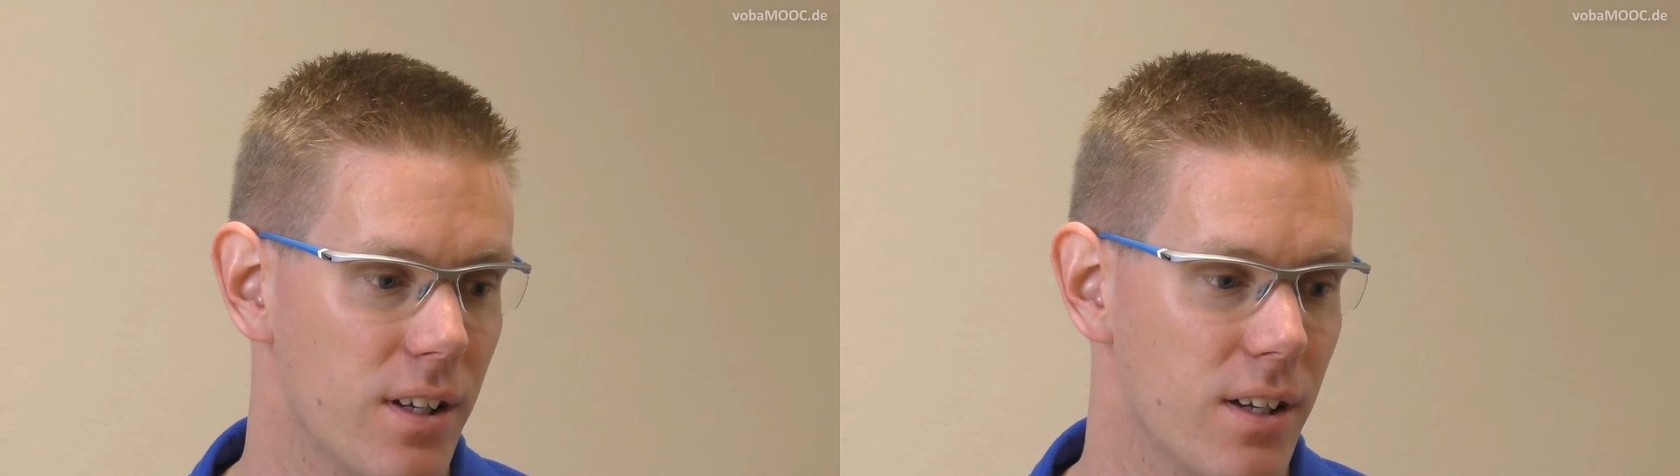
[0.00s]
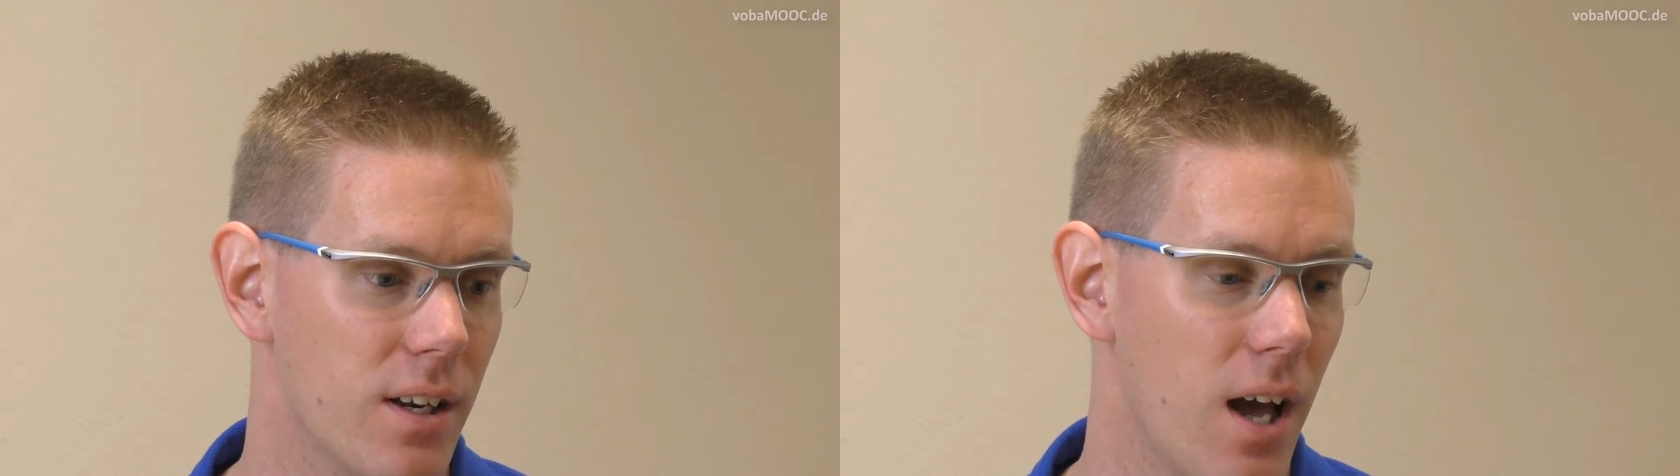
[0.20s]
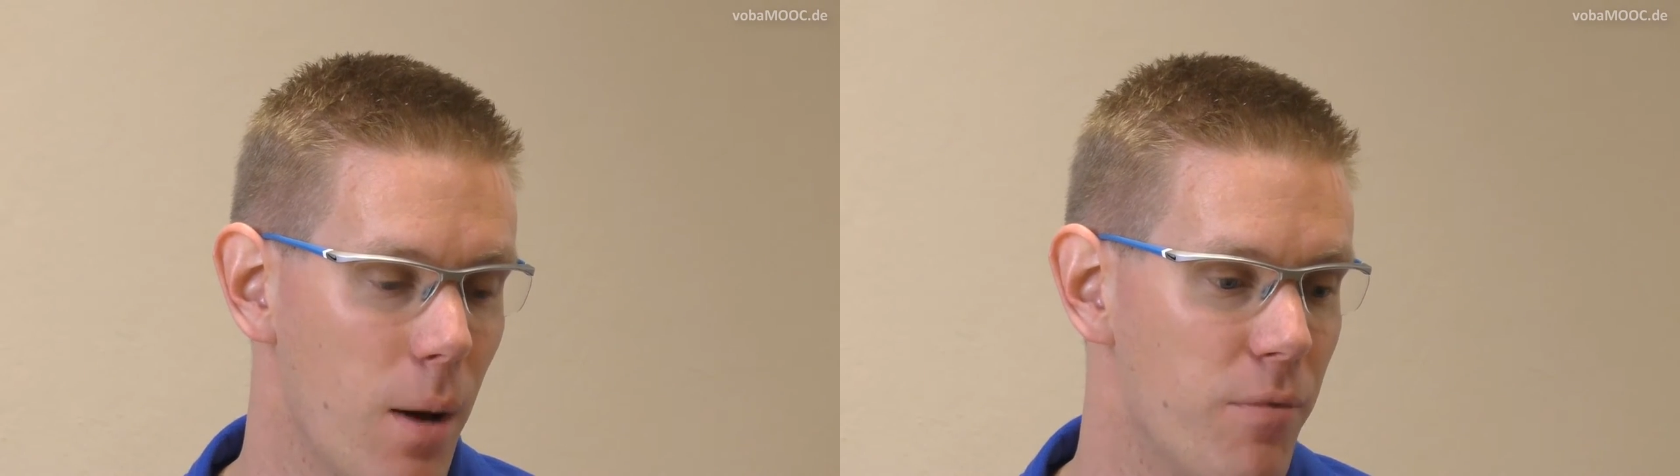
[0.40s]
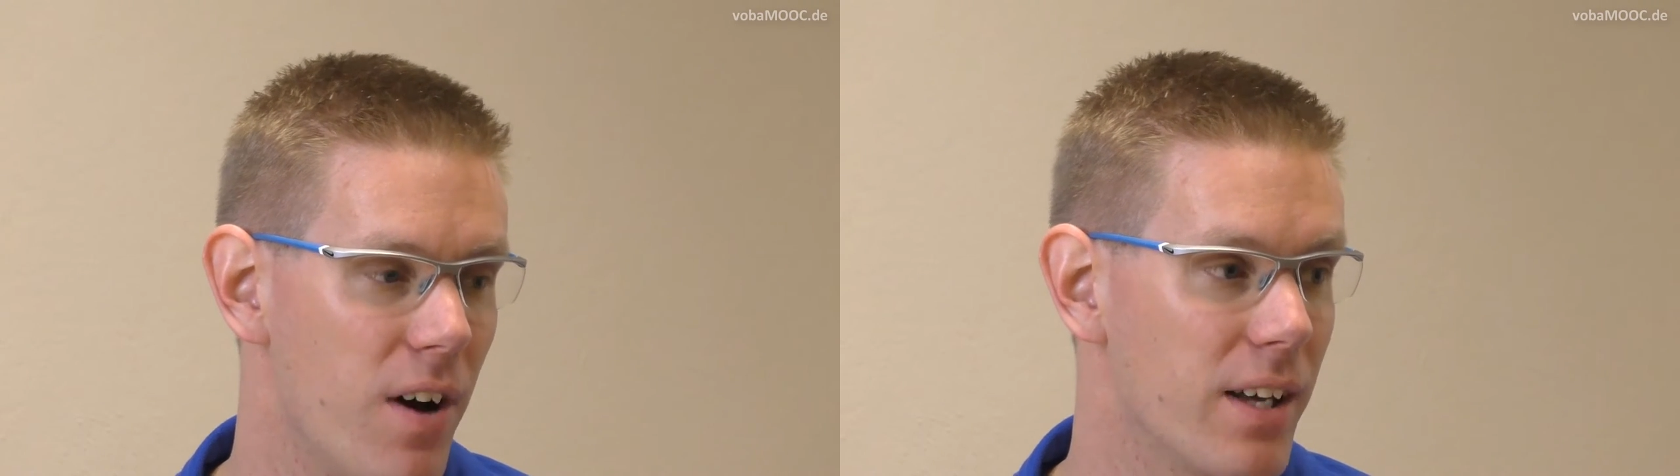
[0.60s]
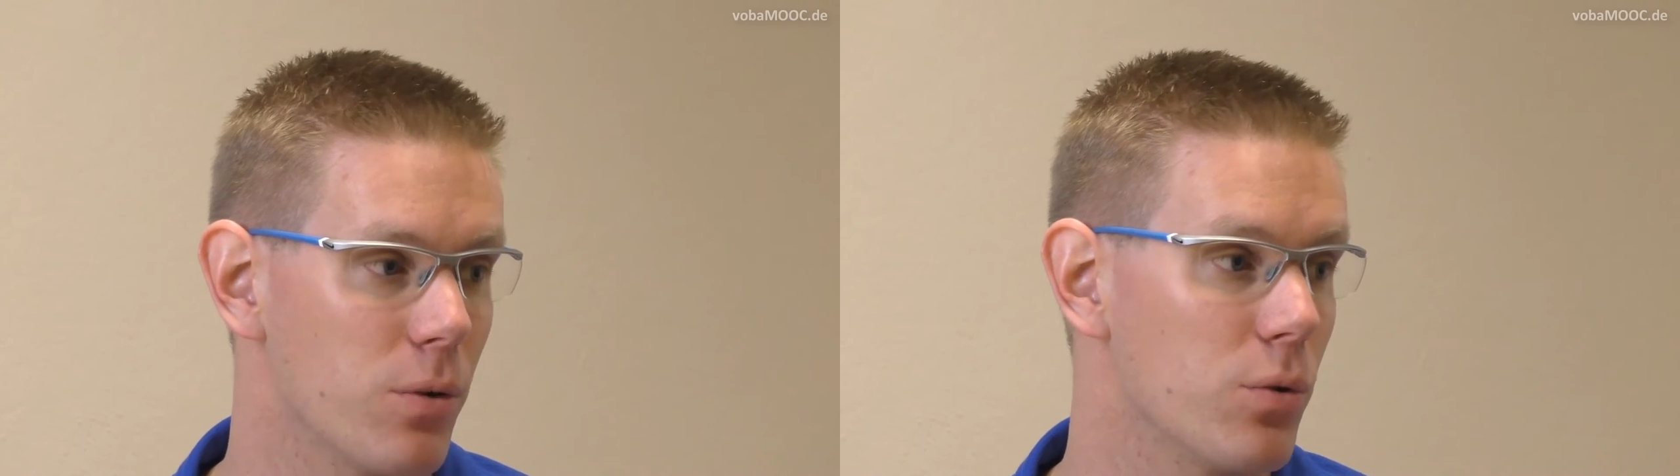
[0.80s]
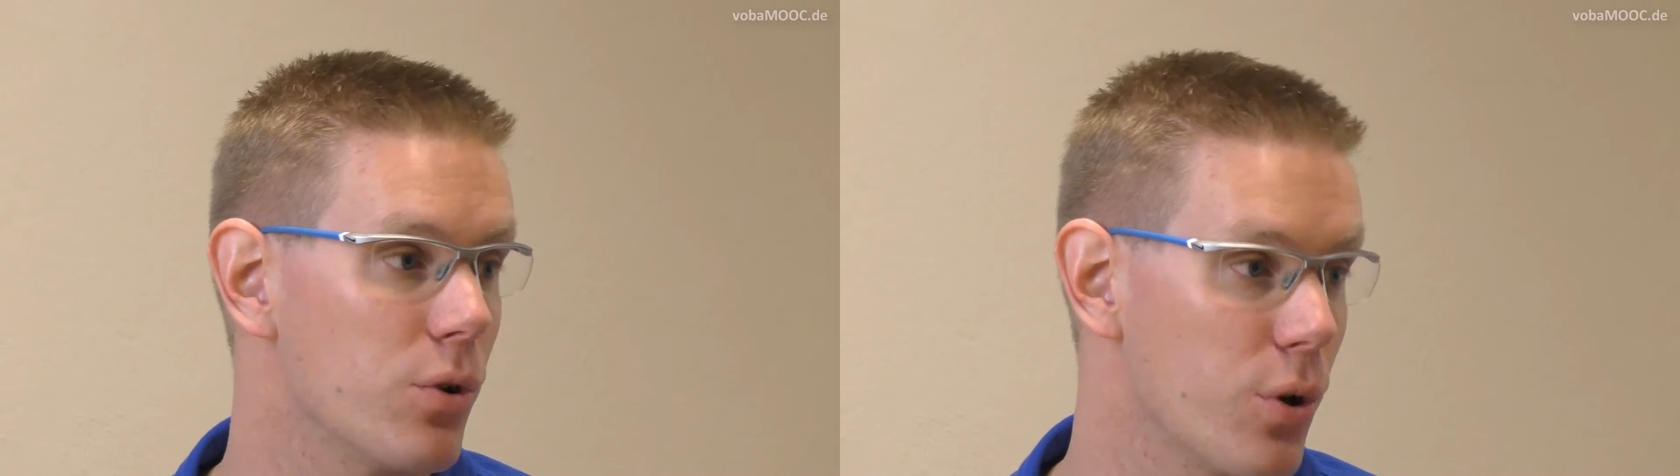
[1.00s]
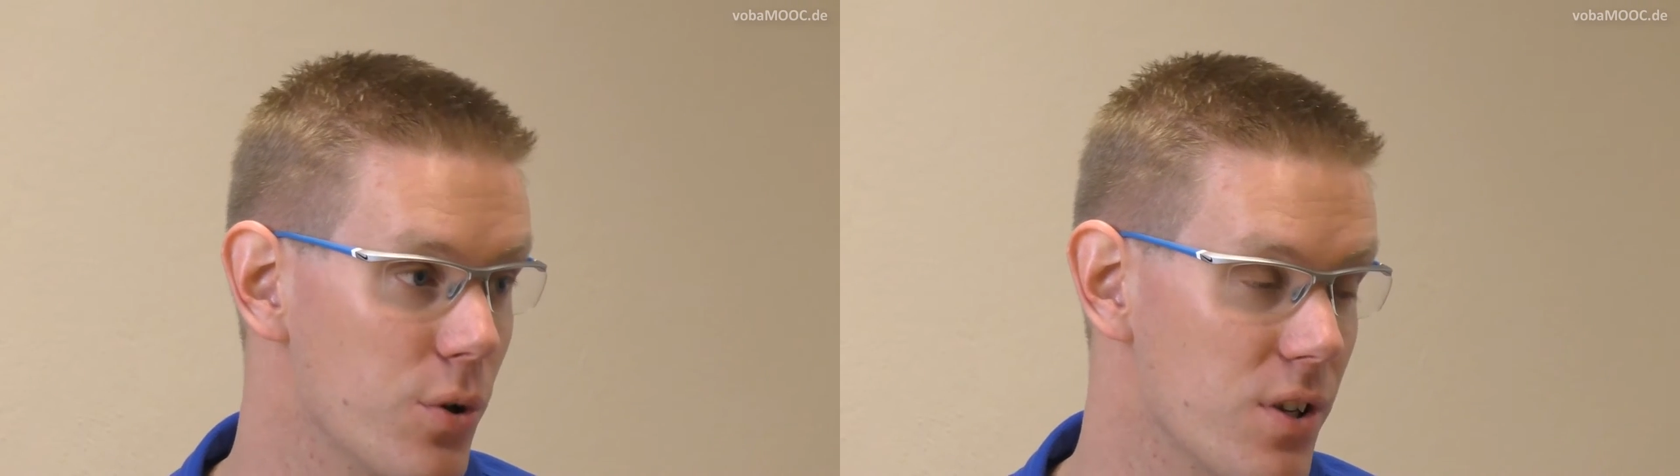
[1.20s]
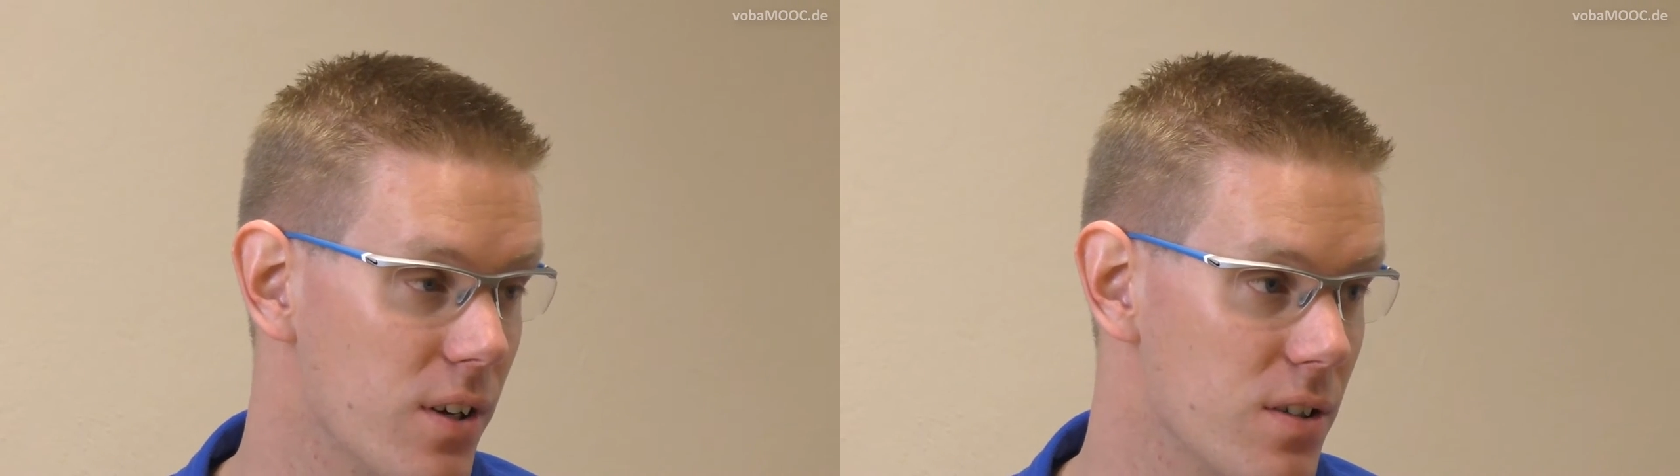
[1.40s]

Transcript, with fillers: die Abweichung größer